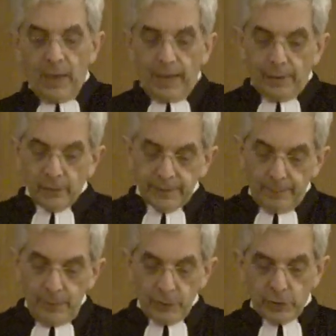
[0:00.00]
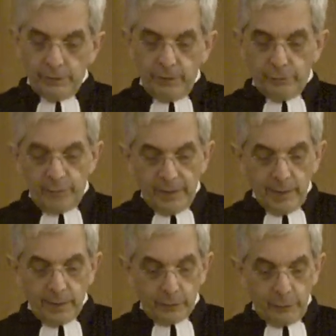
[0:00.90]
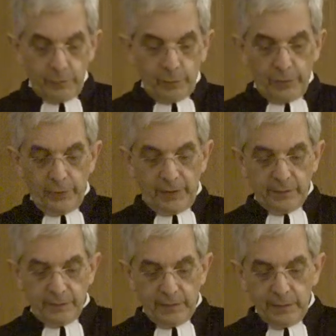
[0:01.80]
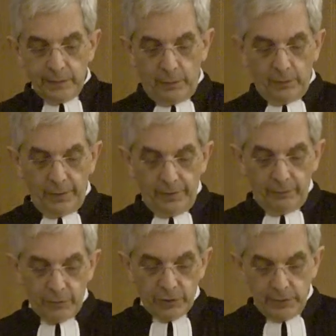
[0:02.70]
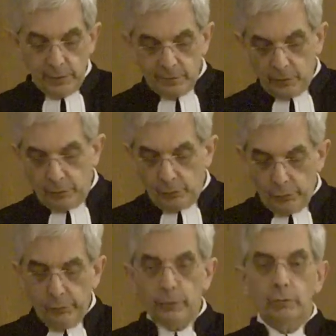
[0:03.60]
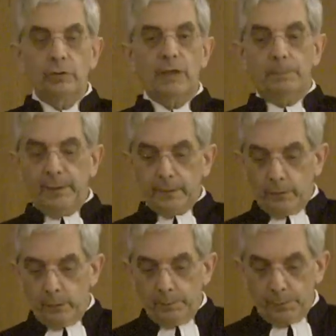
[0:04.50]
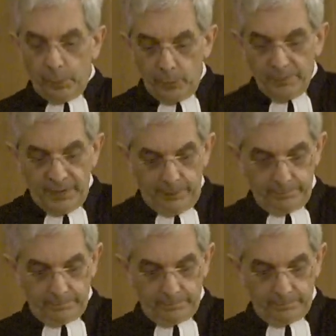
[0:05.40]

Alors d'abord, je vais vous lire donc le récit dans l'Évangile selon Luc au chapitre 1er.